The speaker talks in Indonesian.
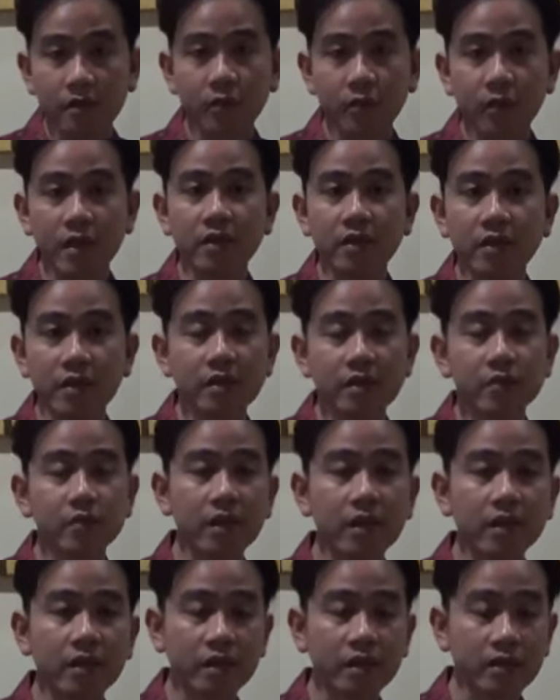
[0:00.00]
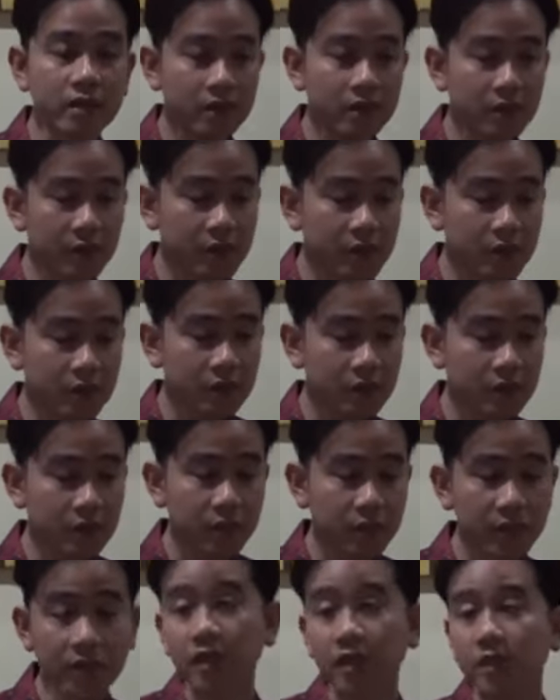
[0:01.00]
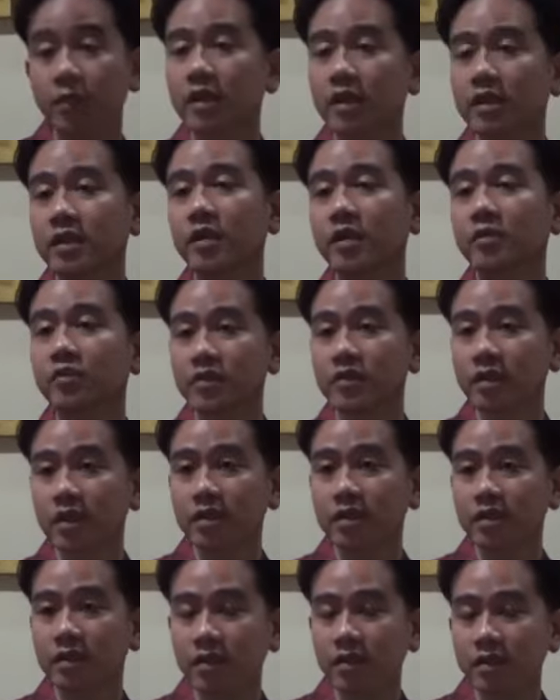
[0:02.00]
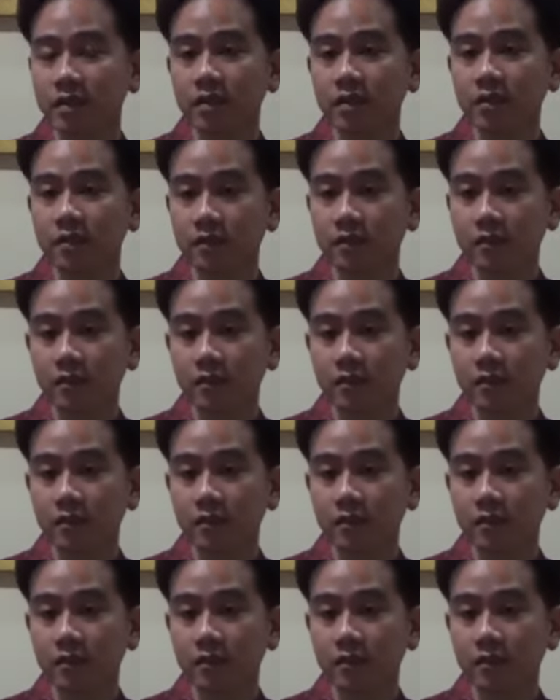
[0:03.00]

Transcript: rumah dinas biar nanti apa untuk menerima tamu saja ya.